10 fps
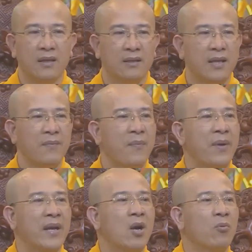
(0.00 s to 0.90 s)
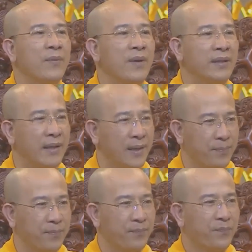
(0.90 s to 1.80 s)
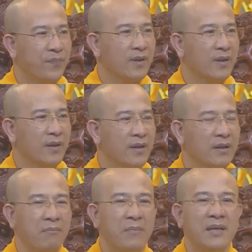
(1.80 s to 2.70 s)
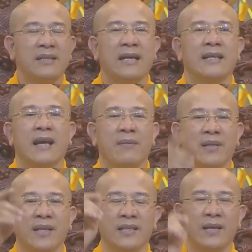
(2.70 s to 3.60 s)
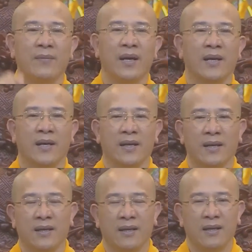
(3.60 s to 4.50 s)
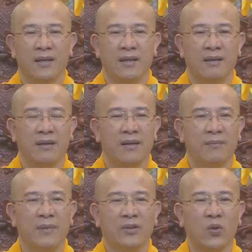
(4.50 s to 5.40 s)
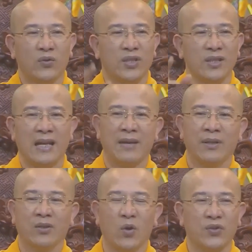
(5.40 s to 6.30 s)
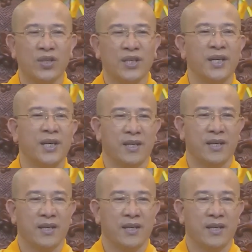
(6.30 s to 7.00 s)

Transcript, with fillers: Thế mà mình không đi, mình tìm, mình chạy ra, mình đi xem bên tổ chức này, bên tổ chức kia,